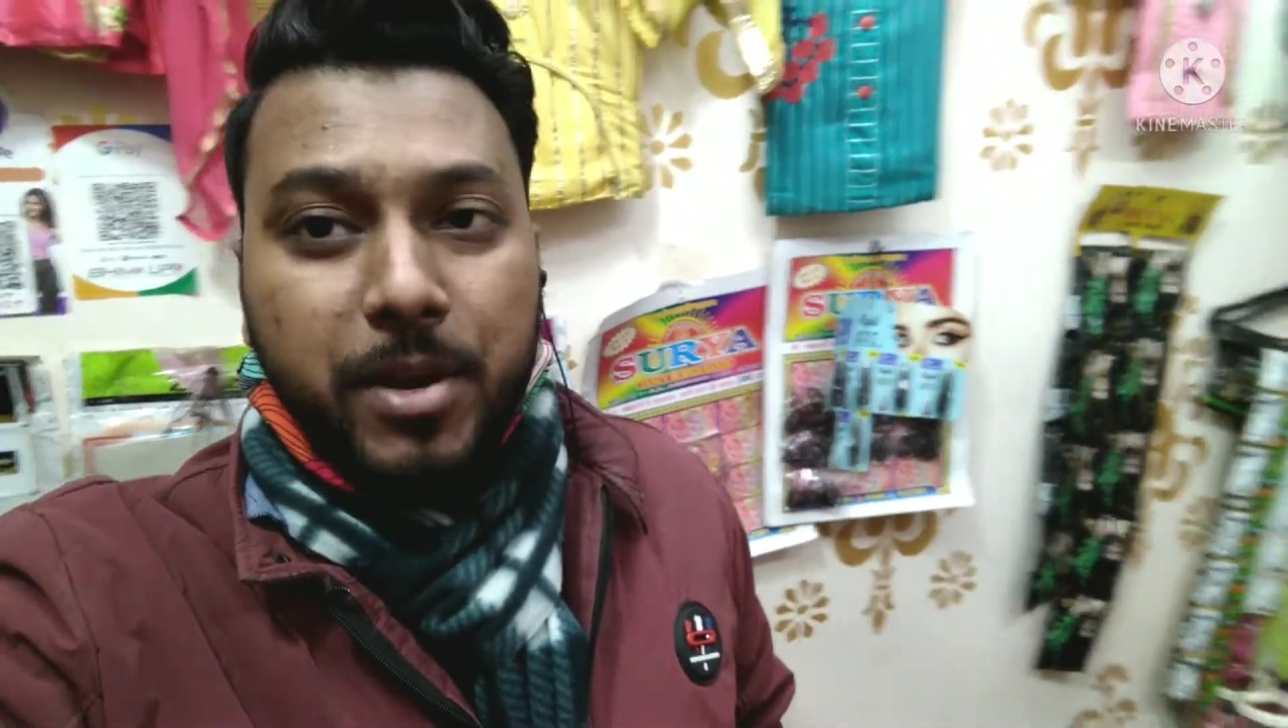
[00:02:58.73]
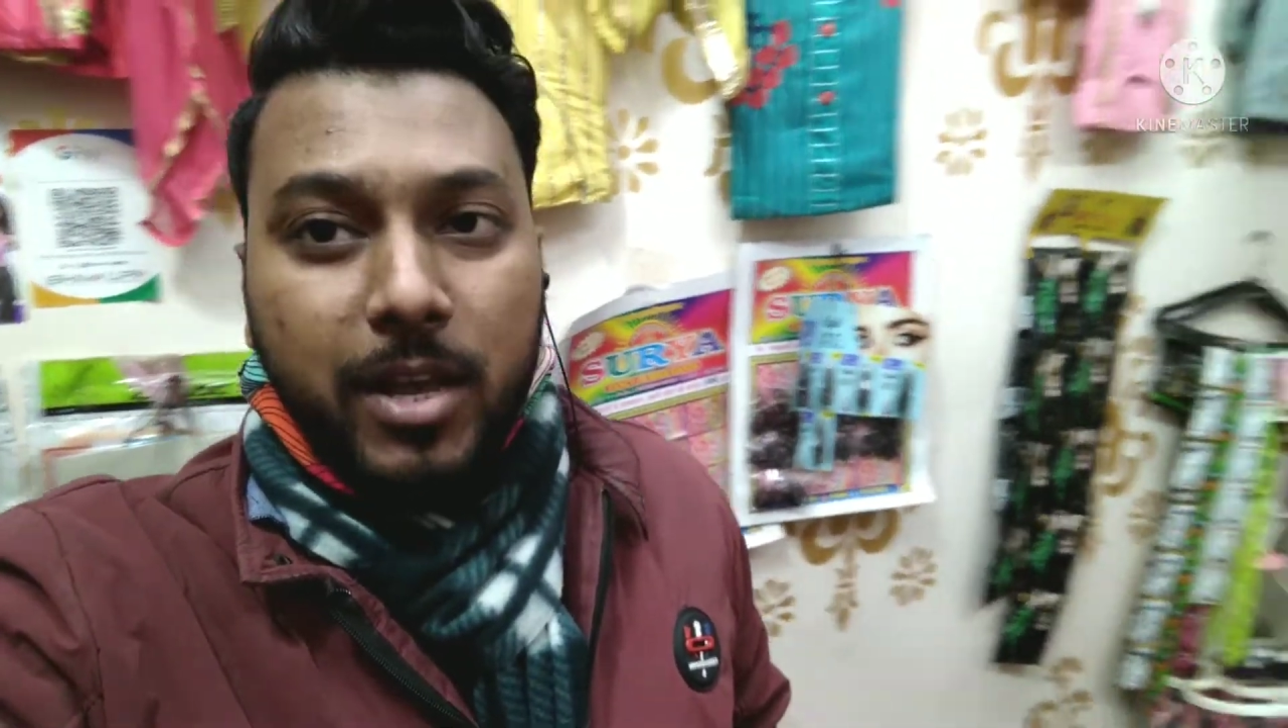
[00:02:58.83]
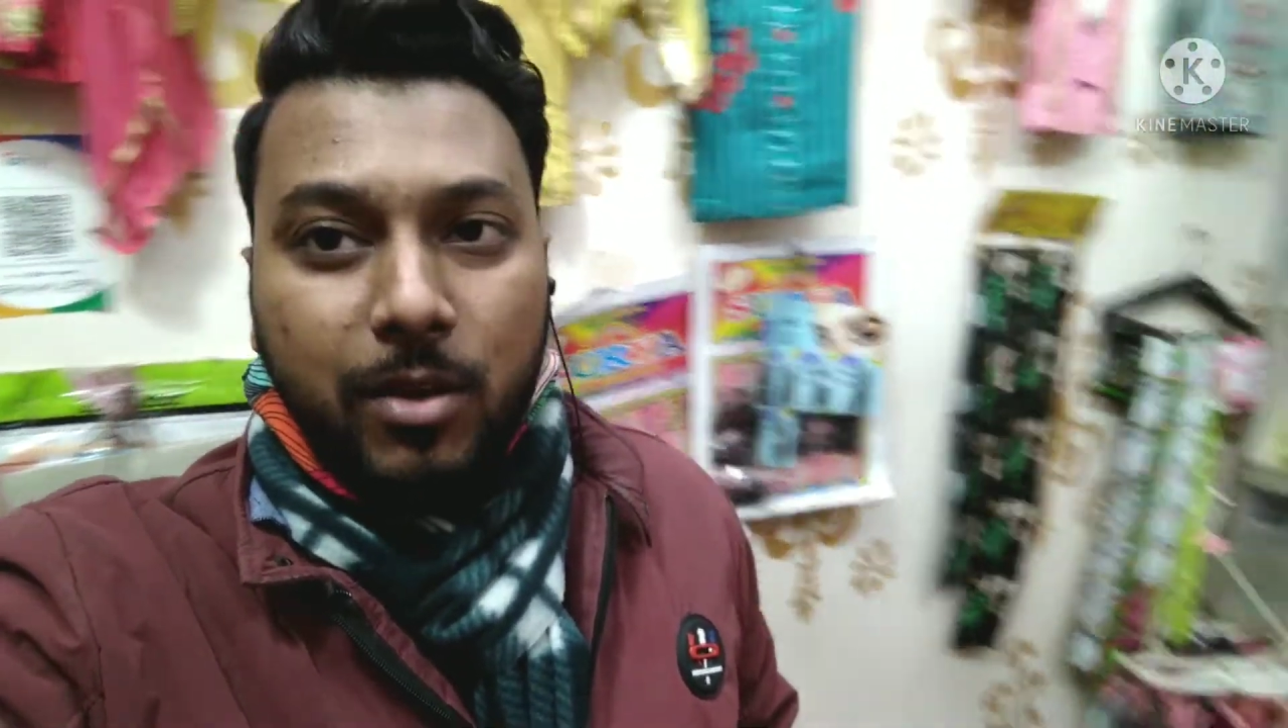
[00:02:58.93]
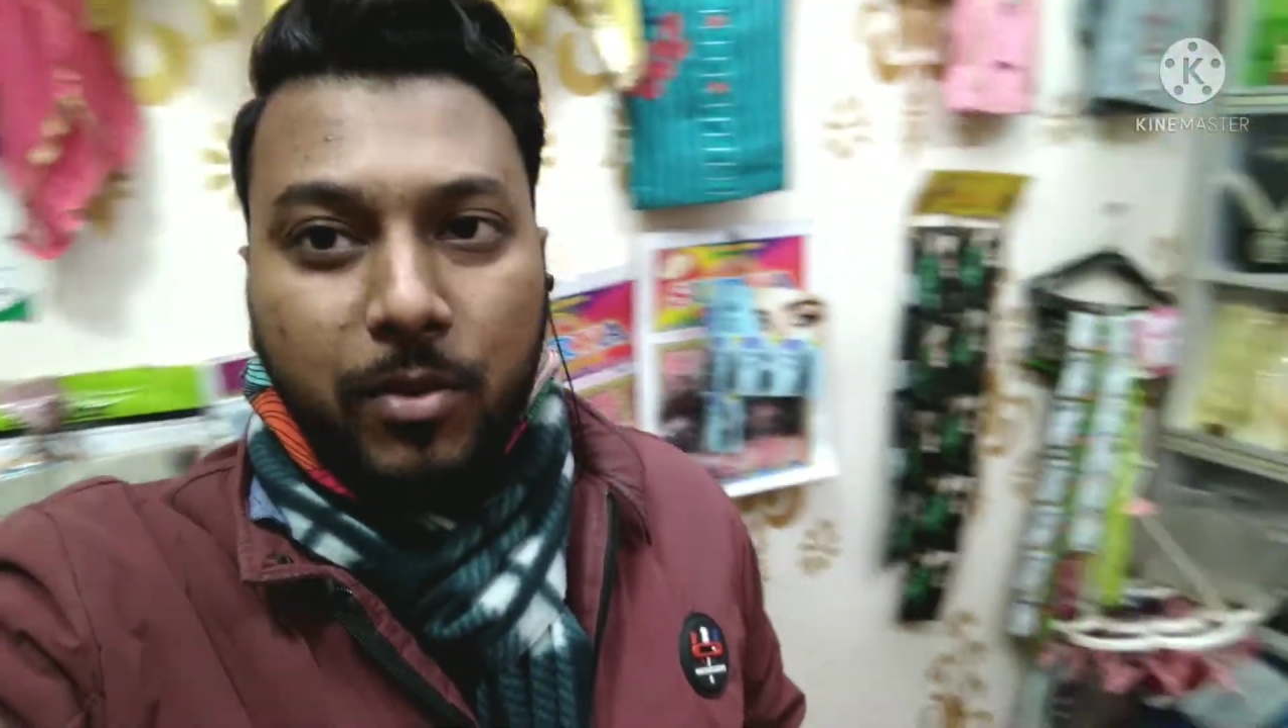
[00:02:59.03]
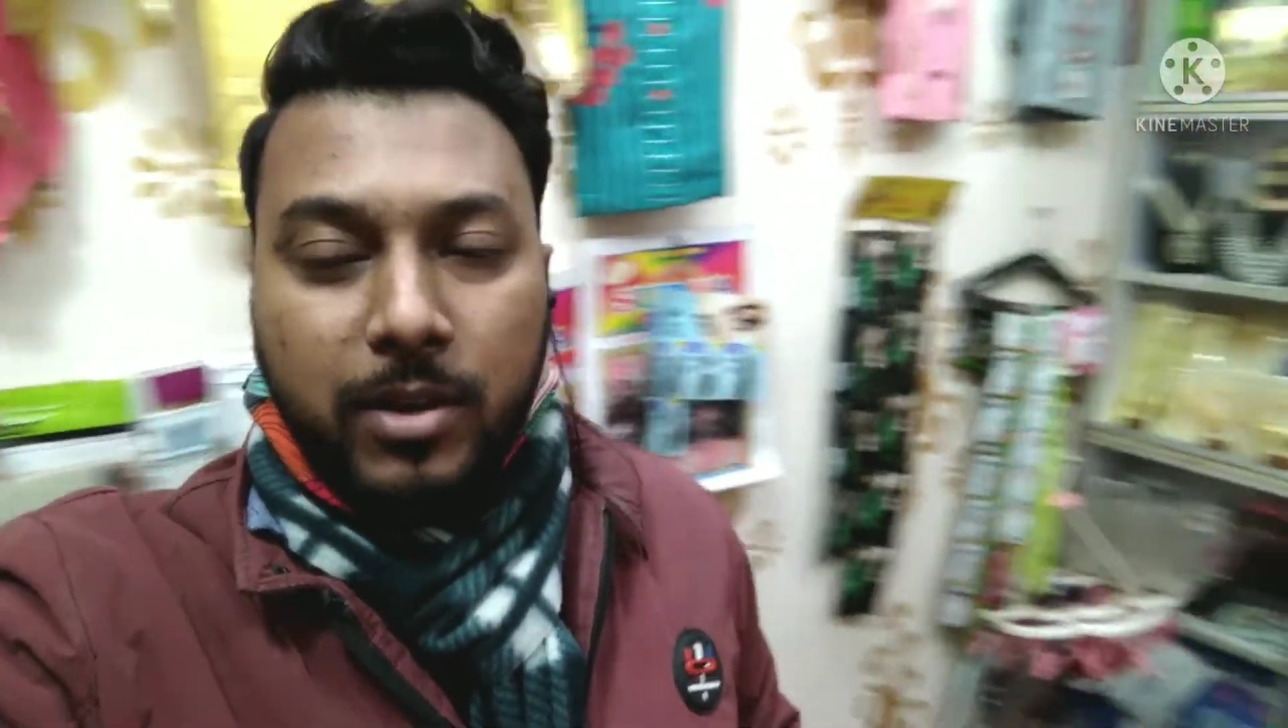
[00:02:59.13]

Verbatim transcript: भी ज़्यादा हो